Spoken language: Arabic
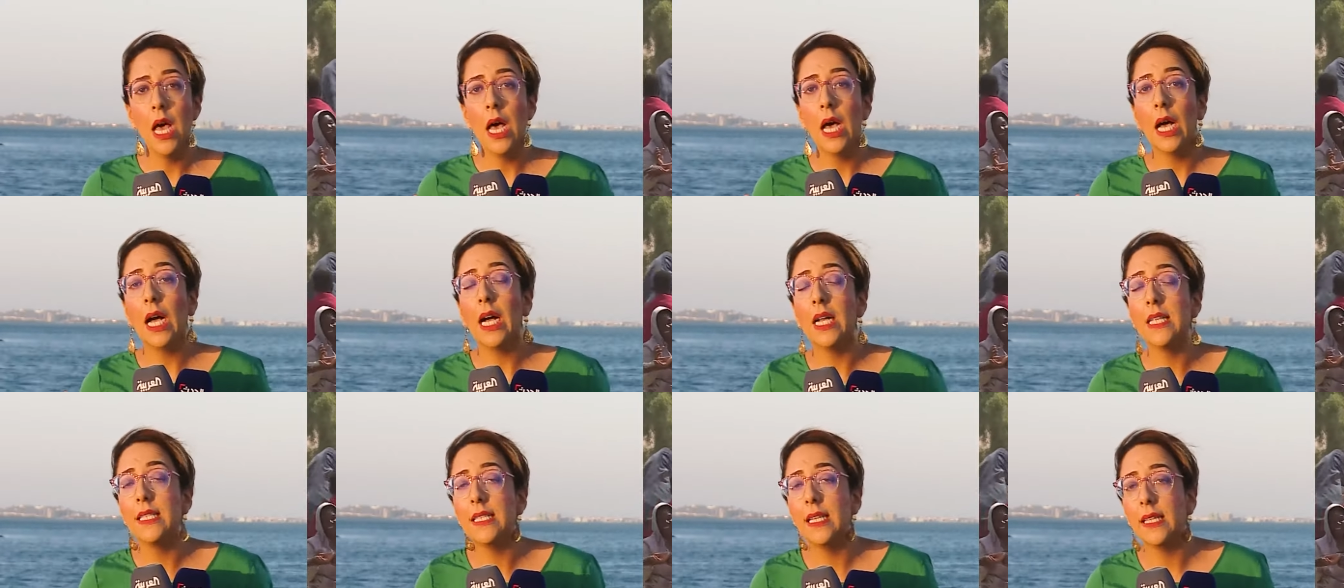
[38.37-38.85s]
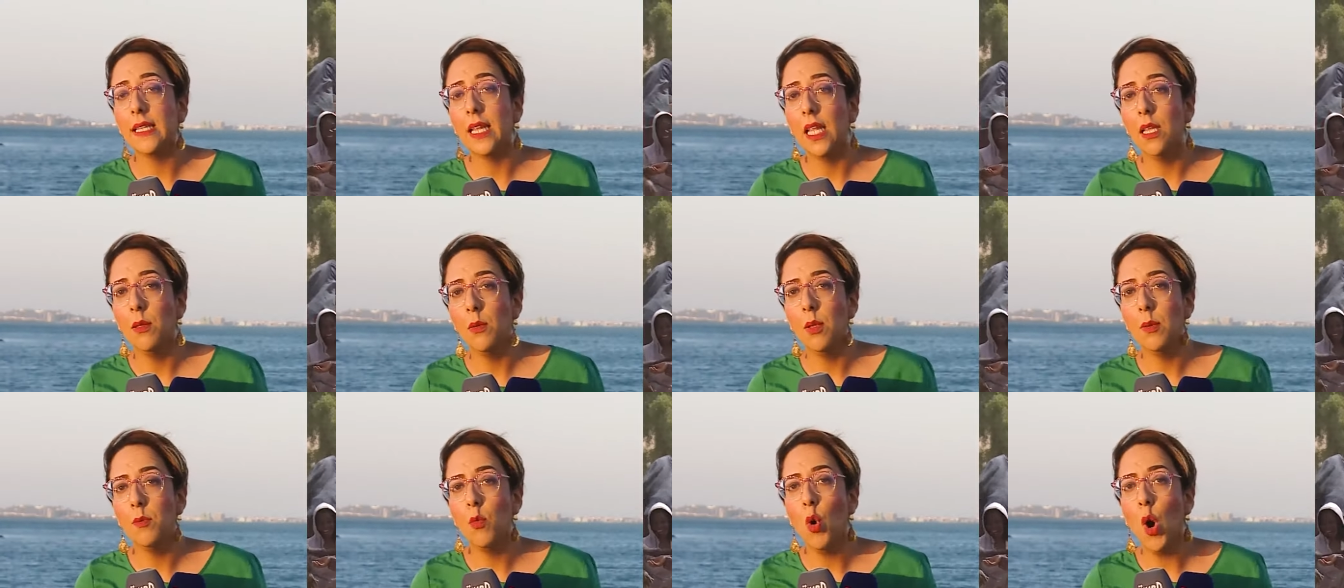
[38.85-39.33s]
خاصة
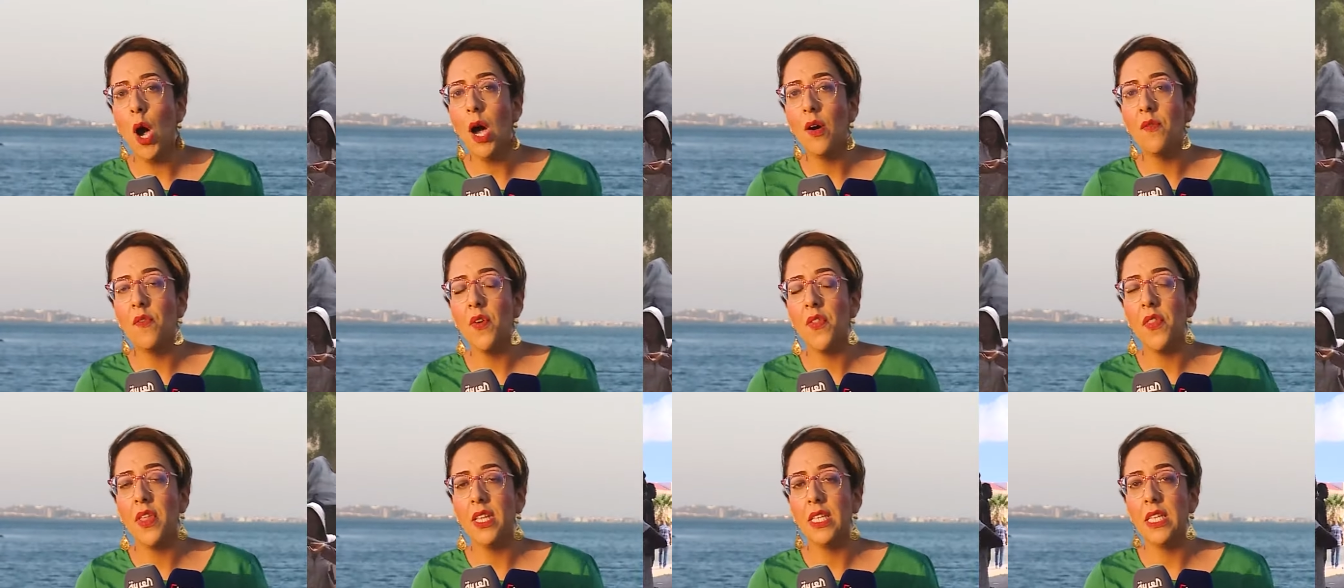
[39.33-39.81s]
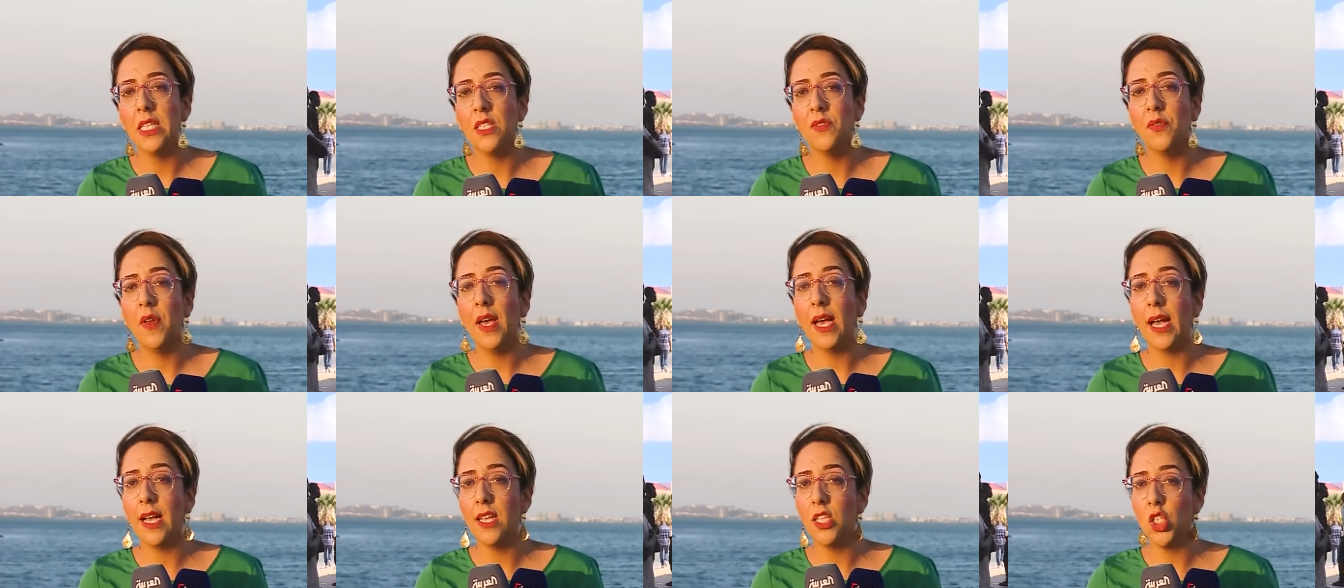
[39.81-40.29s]
من محافظة
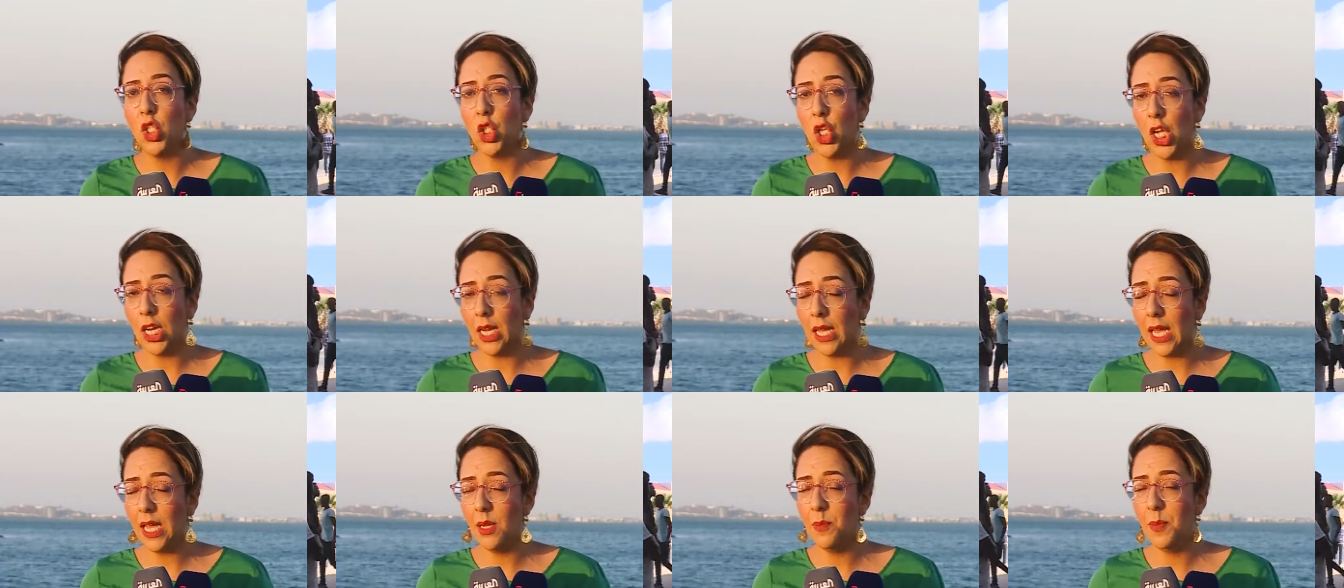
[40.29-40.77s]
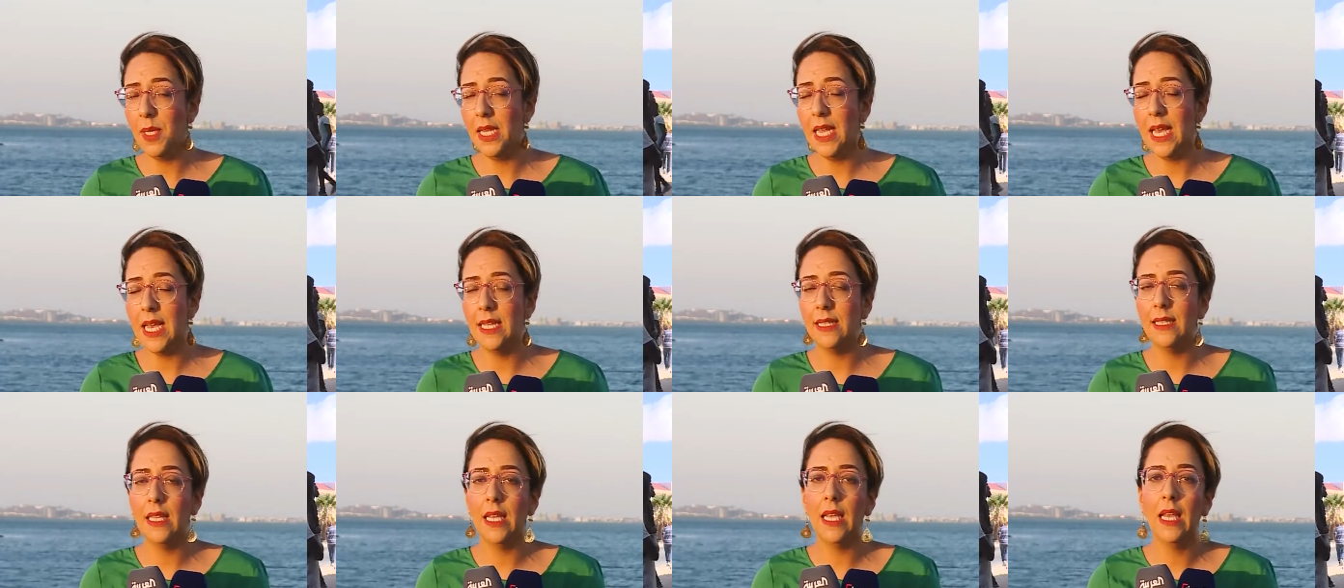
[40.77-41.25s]
صفاقس شرق
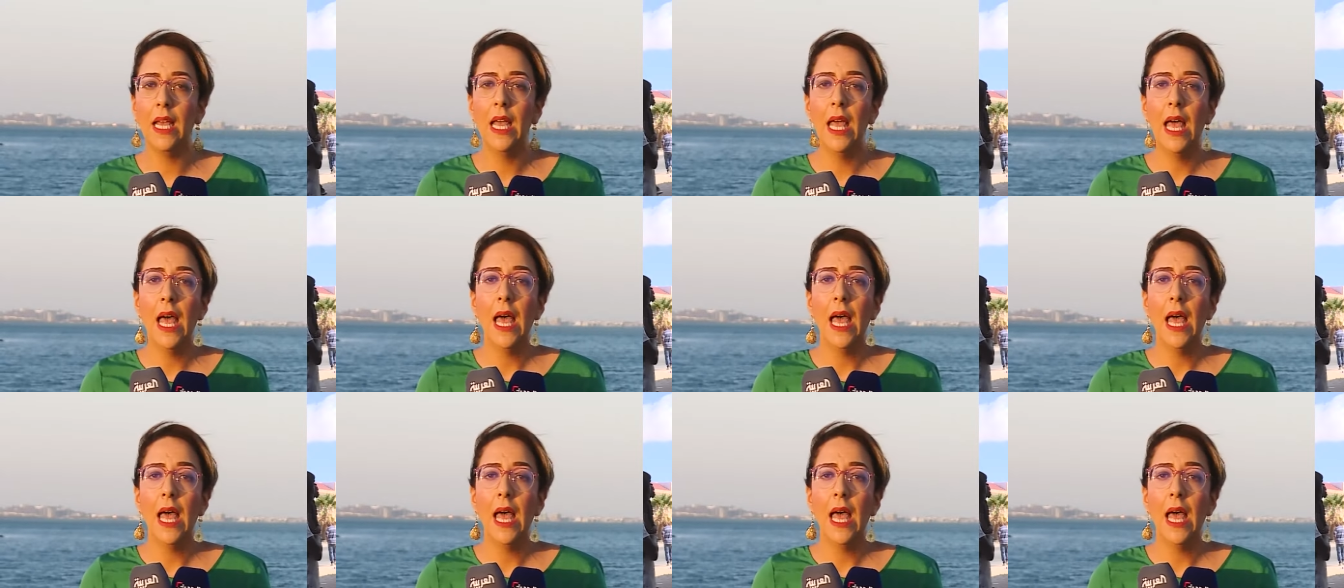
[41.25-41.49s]
البلاد